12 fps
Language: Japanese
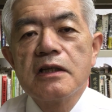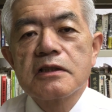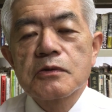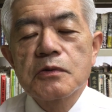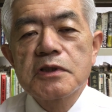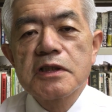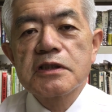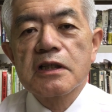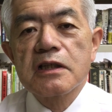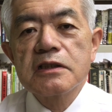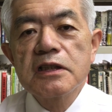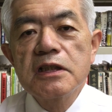その人たちは
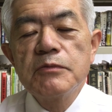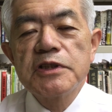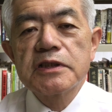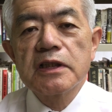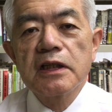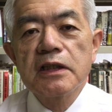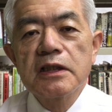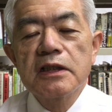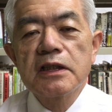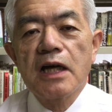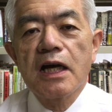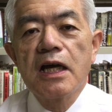完全に見捨てられて
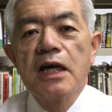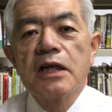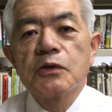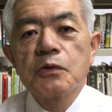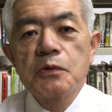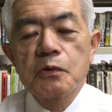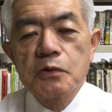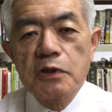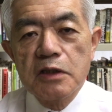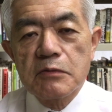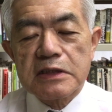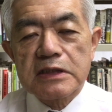きたということに
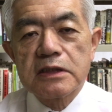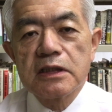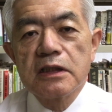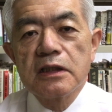なります。